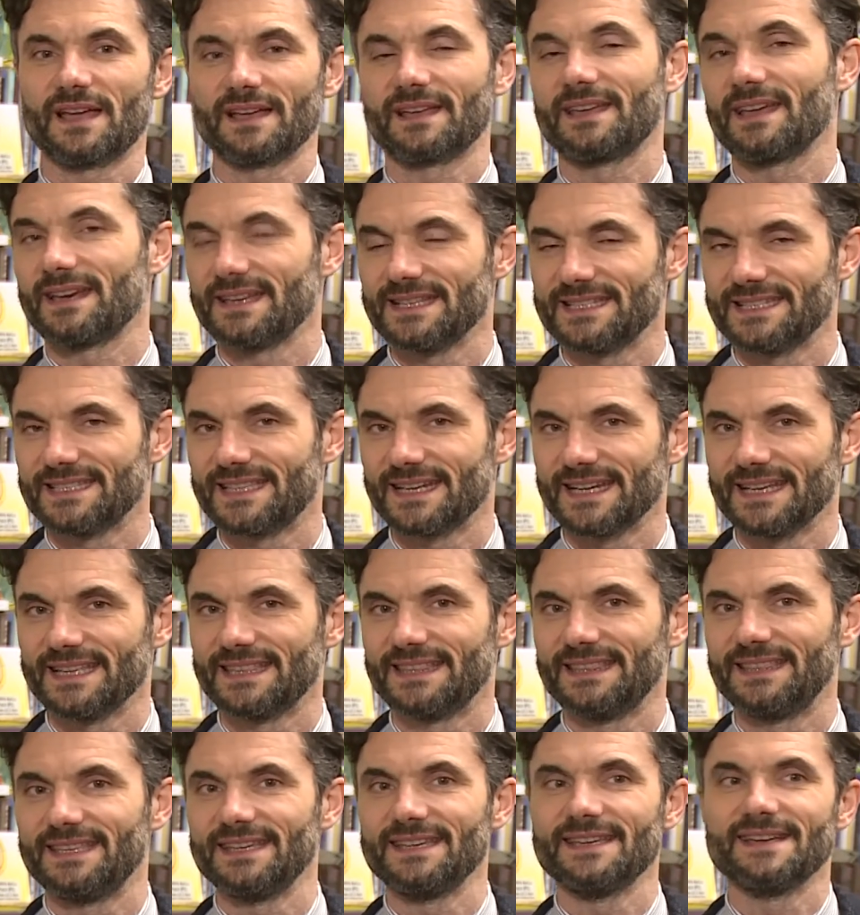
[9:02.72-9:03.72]
anche ai
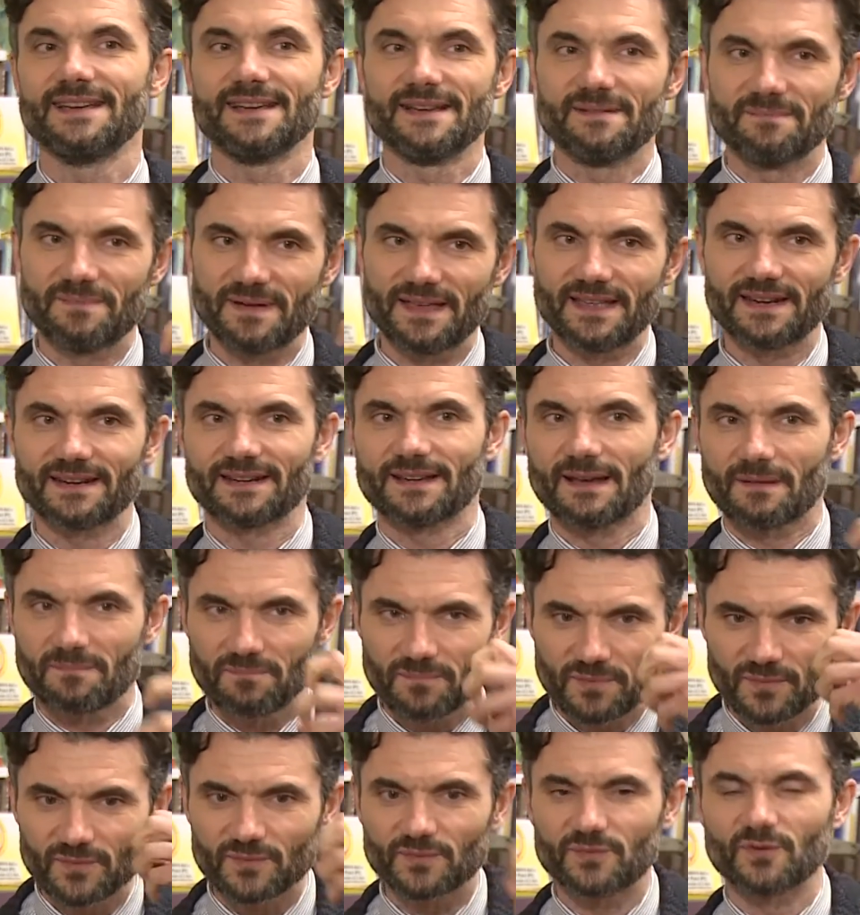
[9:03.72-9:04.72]
ristretti, per
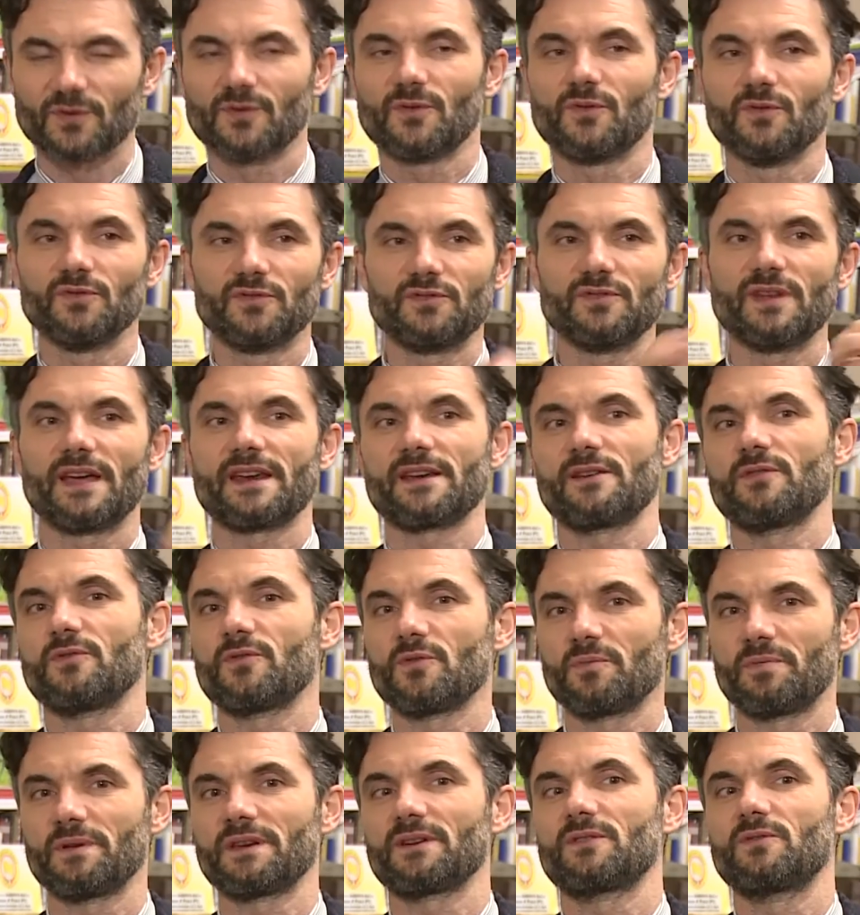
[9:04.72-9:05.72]
appunto continuare il
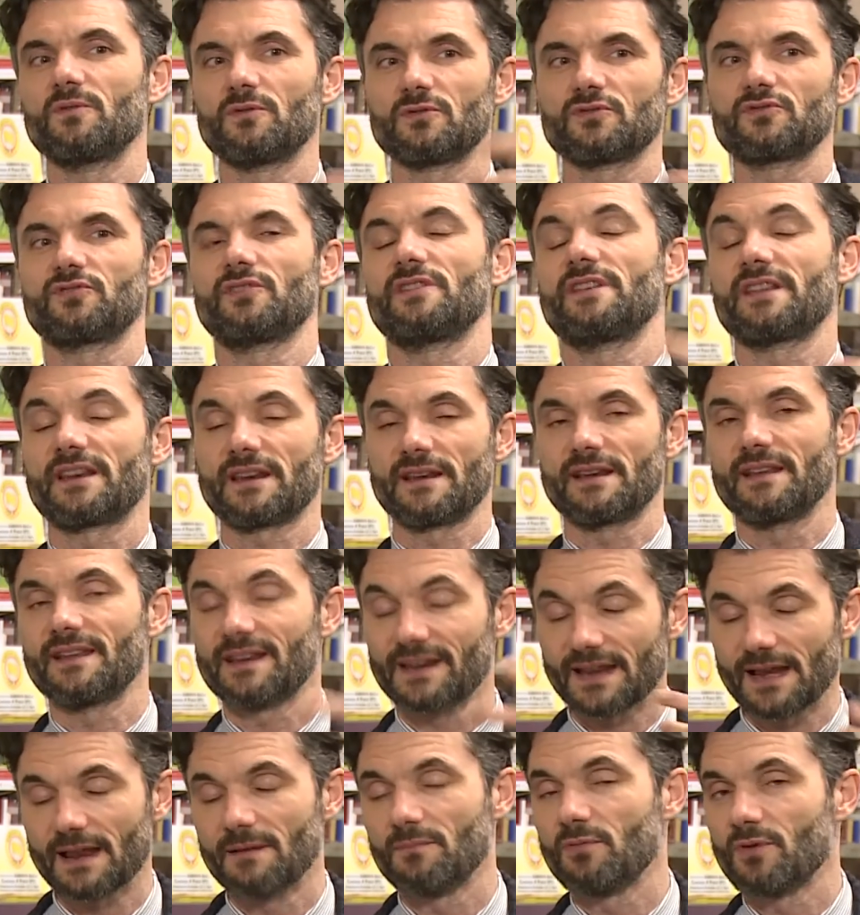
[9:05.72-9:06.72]
loro percorso di
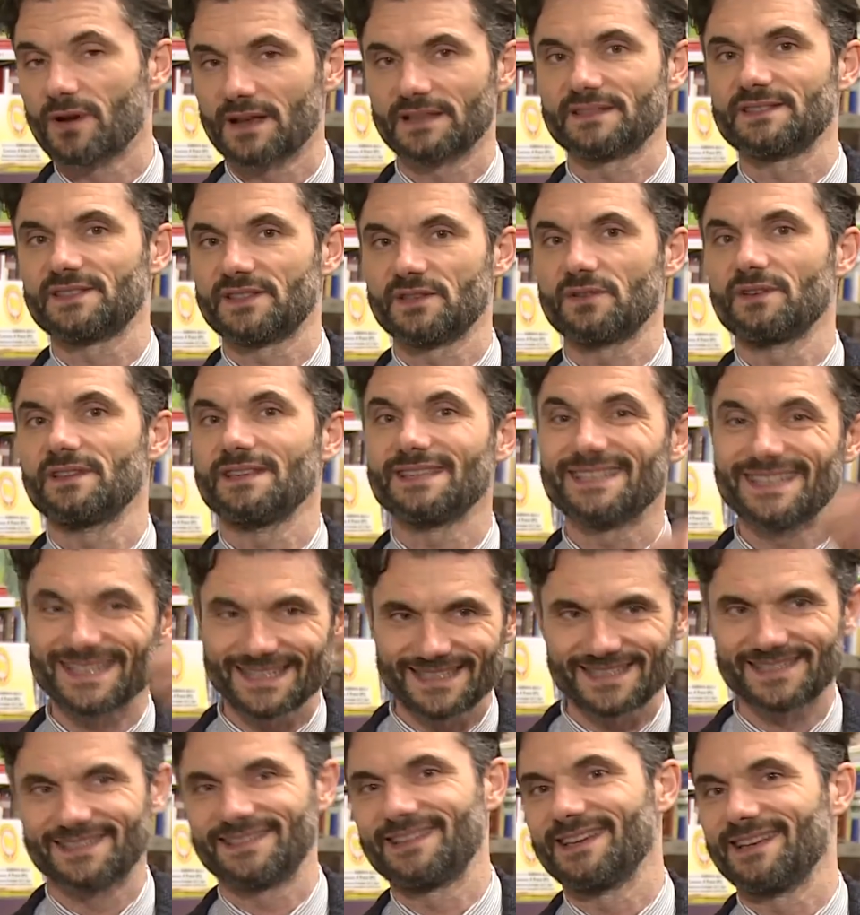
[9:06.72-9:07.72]
rielaborazione di se
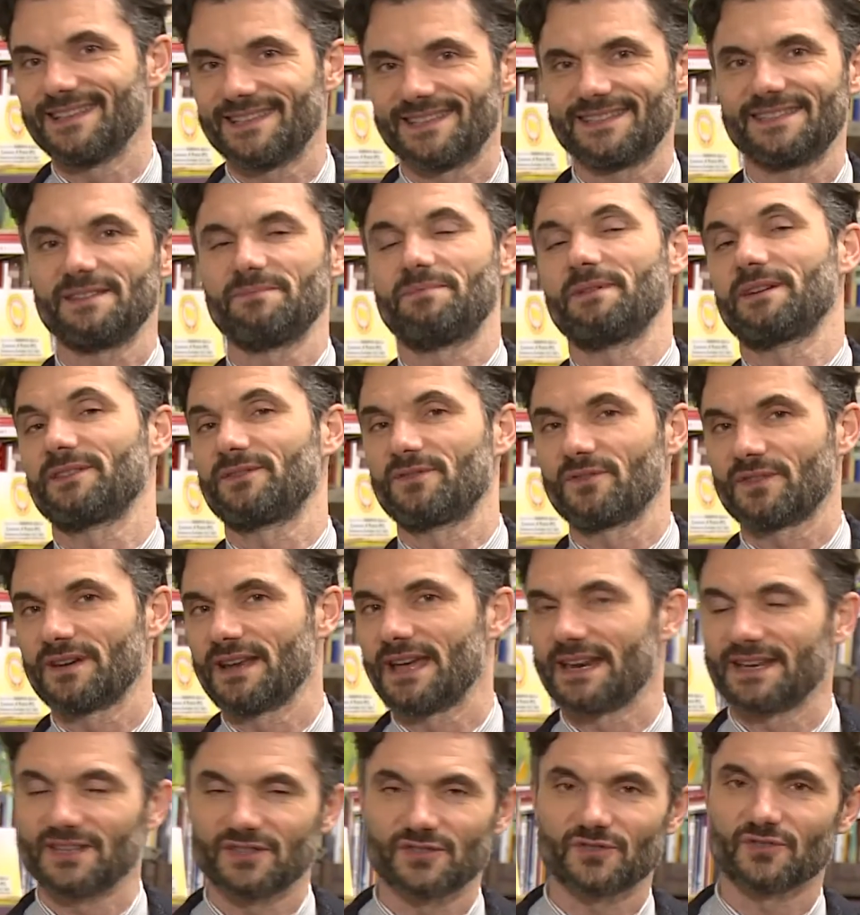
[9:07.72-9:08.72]
stessi per
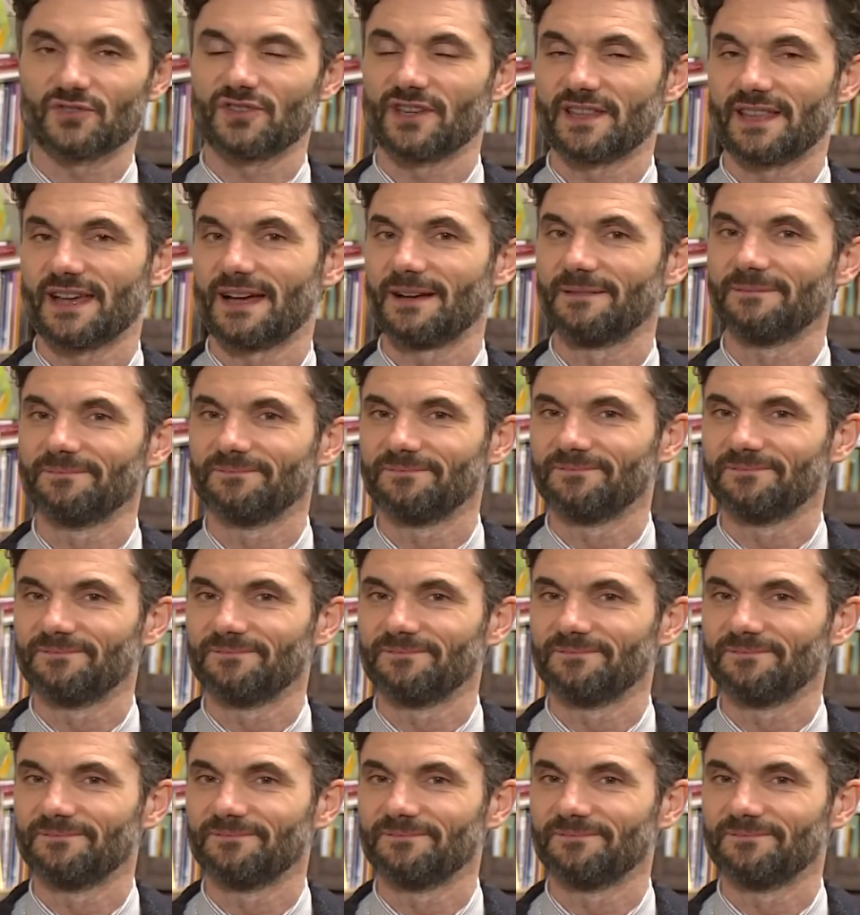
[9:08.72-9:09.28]
tornare in società.